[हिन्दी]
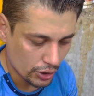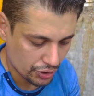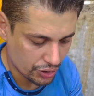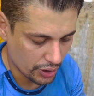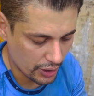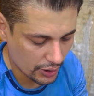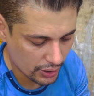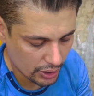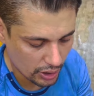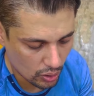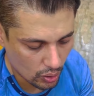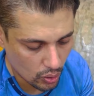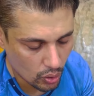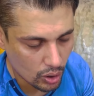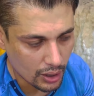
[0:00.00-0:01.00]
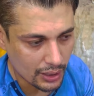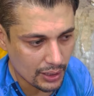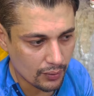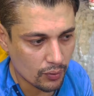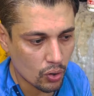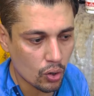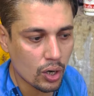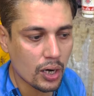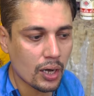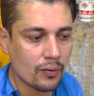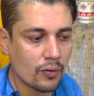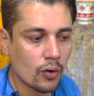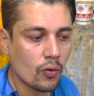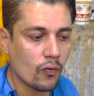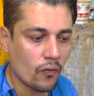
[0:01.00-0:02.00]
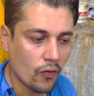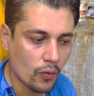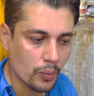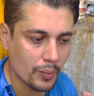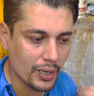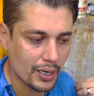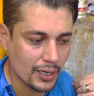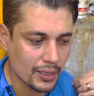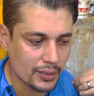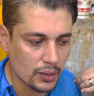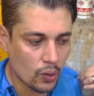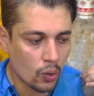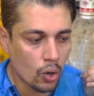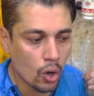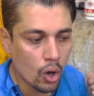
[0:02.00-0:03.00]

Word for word: शिलिंग की हो कटा हुआ हो गला हुआ वो भी मैं ले लेता हूँ